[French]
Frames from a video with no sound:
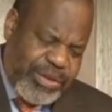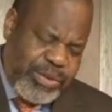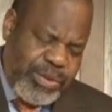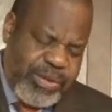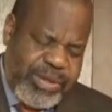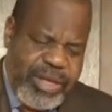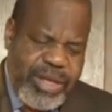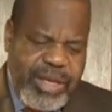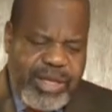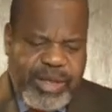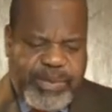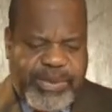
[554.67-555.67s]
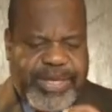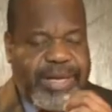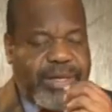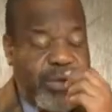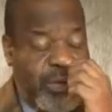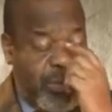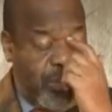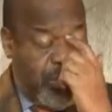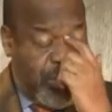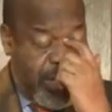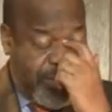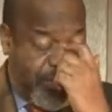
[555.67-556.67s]
choses. C'est pour ça que
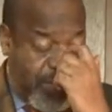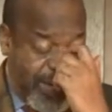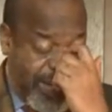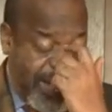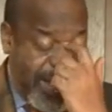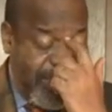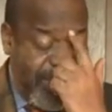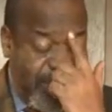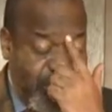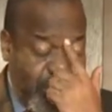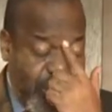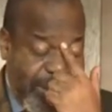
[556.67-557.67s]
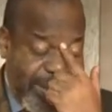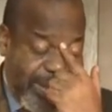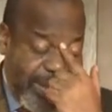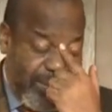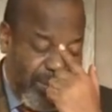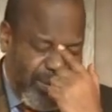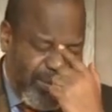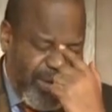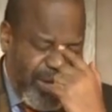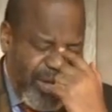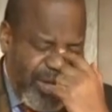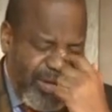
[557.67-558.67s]
chaque fois que quand même nous nous rassemblons,
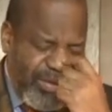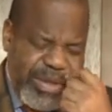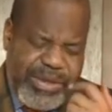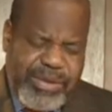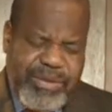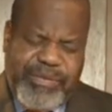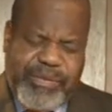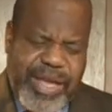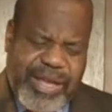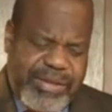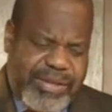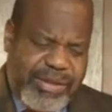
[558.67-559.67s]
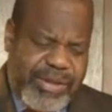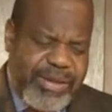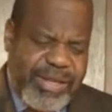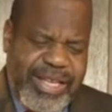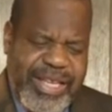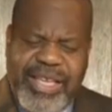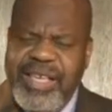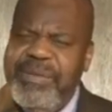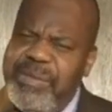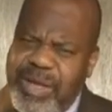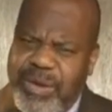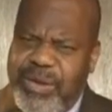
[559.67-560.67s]
nous disons, frères et sœurs,
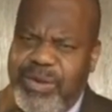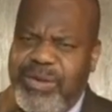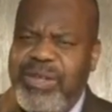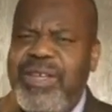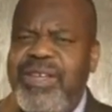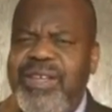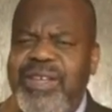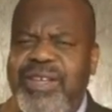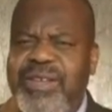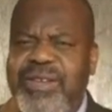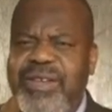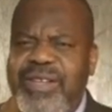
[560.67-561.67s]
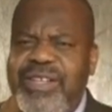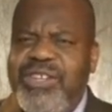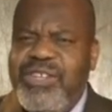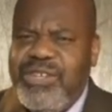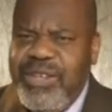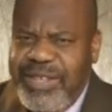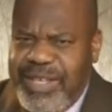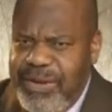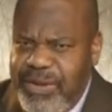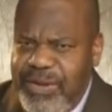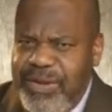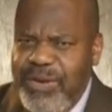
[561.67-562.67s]
aimez-le, euh,
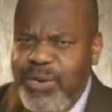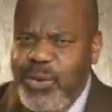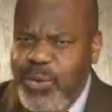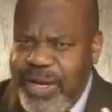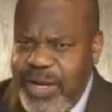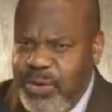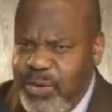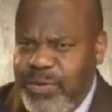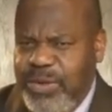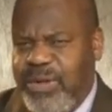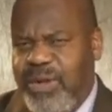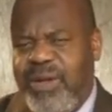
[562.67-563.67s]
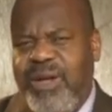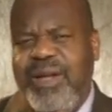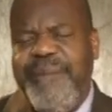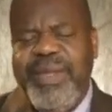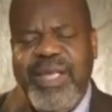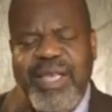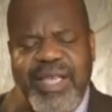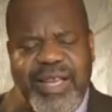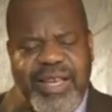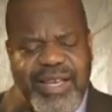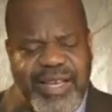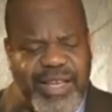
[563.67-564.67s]
chantez-le, louez-le de tout votre cœur.
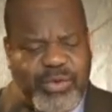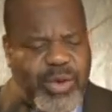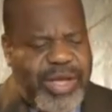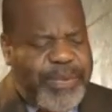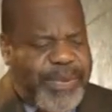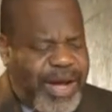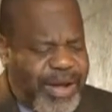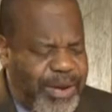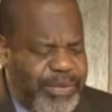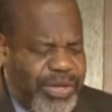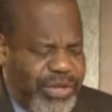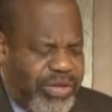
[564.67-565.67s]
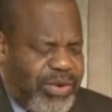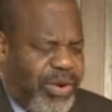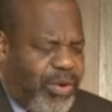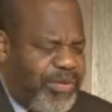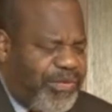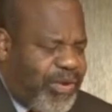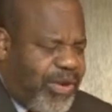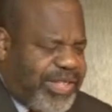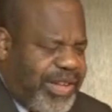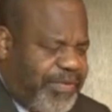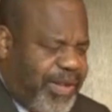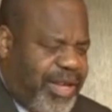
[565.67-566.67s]
Ne soyez pas comme des gens qu'on force
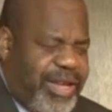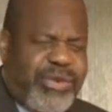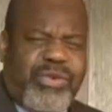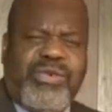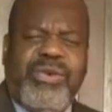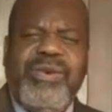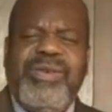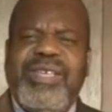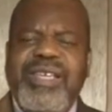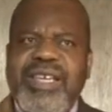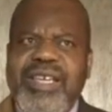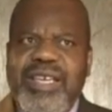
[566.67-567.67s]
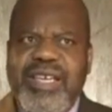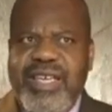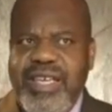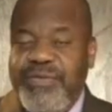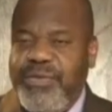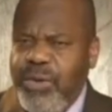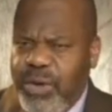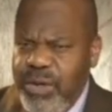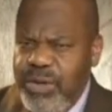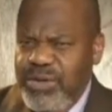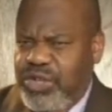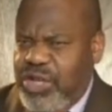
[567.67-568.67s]
à faire quelque chose. Il faut
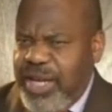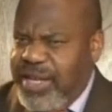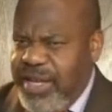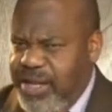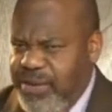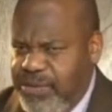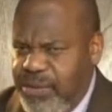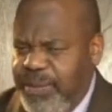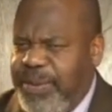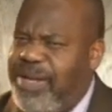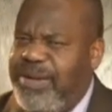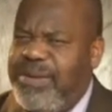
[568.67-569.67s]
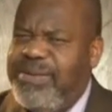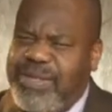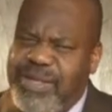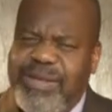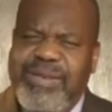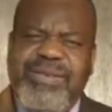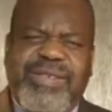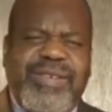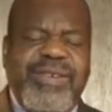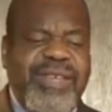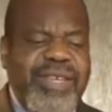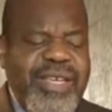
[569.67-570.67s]
que chacun de vous prenne conscience
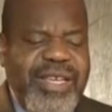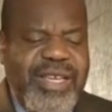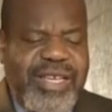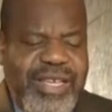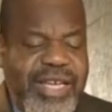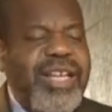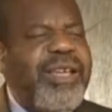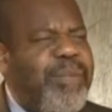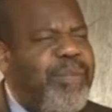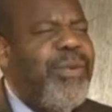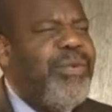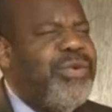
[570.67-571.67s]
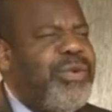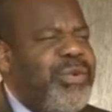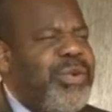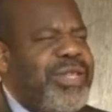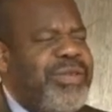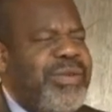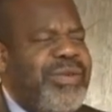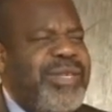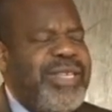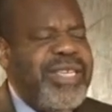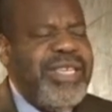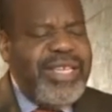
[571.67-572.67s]
qu'il est bon de louer Dieu.
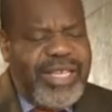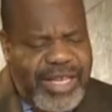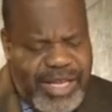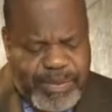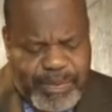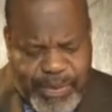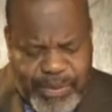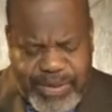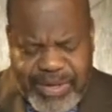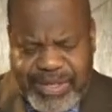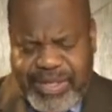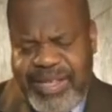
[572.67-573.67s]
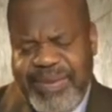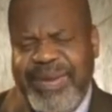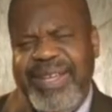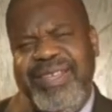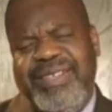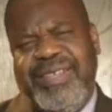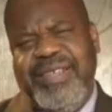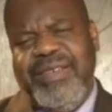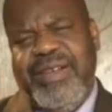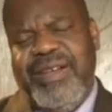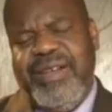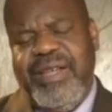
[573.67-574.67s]
Il est bon de célébrer le
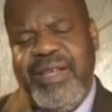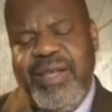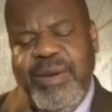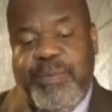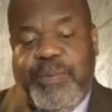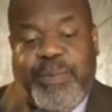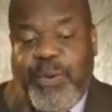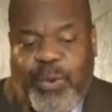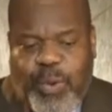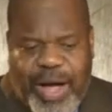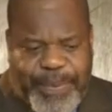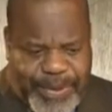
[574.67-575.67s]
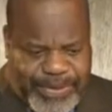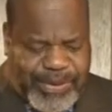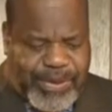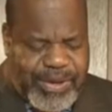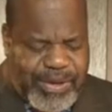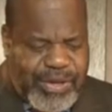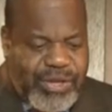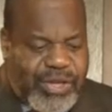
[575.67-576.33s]
Seigneur. Pourquoi Parce que